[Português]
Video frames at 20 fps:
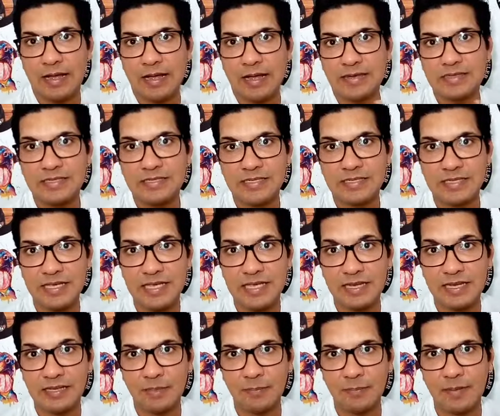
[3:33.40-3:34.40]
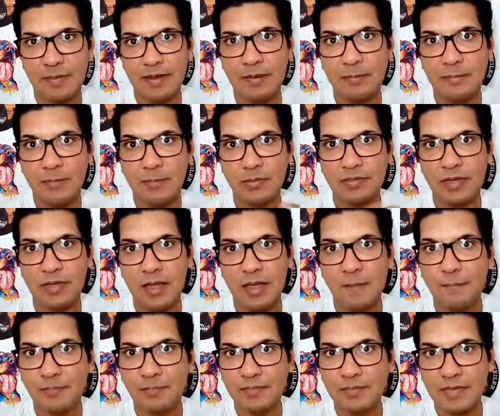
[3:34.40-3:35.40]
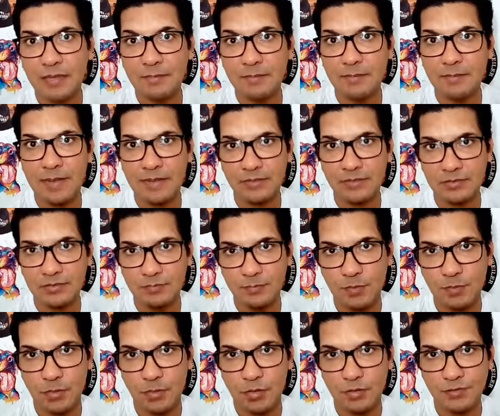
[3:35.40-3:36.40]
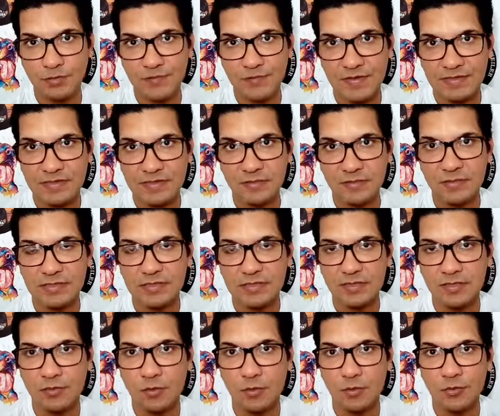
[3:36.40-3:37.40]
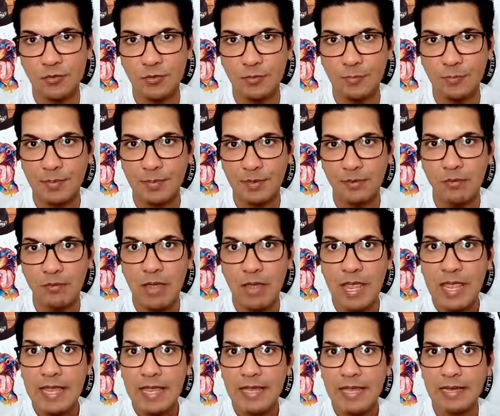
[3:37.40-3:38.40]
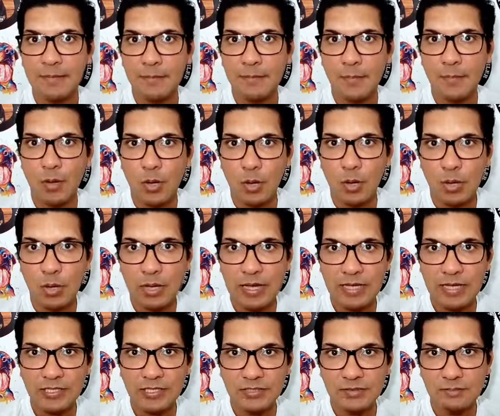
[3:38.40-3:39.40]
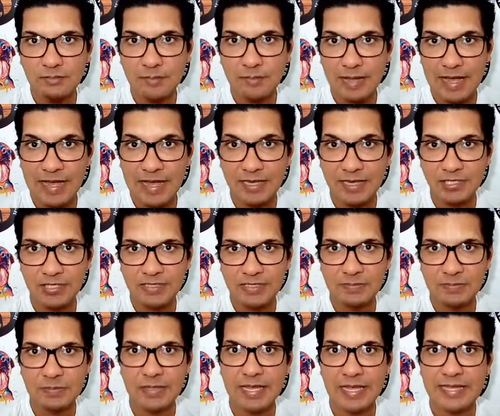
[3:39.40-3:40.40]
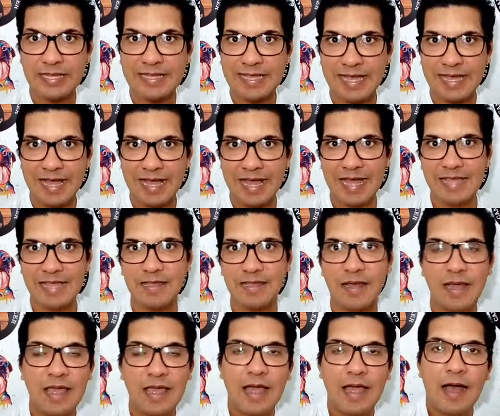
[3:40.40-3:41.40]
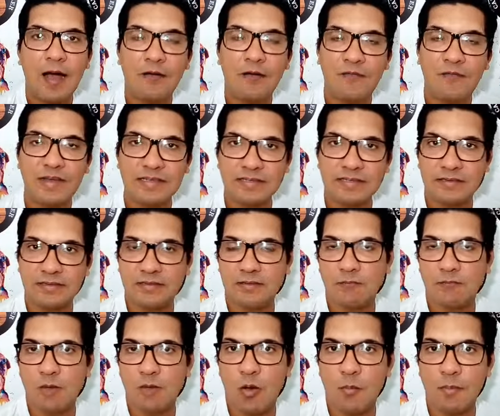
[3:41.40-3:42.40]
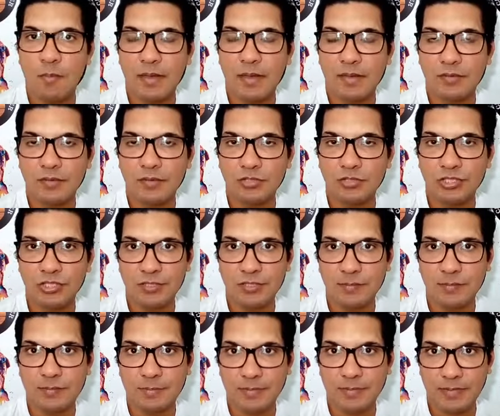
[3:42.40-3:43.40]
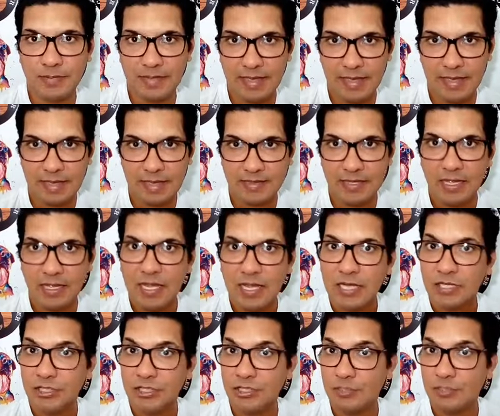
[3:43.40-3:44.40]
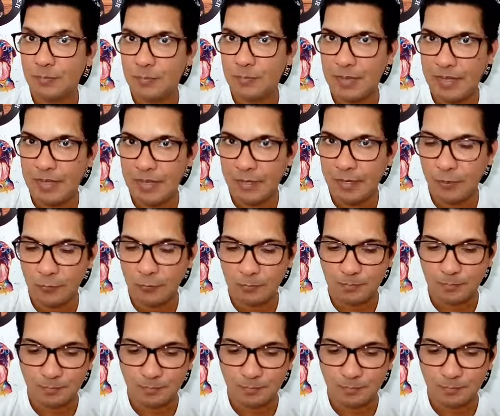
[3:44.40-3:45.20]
a cera da pele poderá tampar os poros, fazendo assim com que o pelo ele morra, pare de respirar e caia, fazendo um aumento de queda de pelo.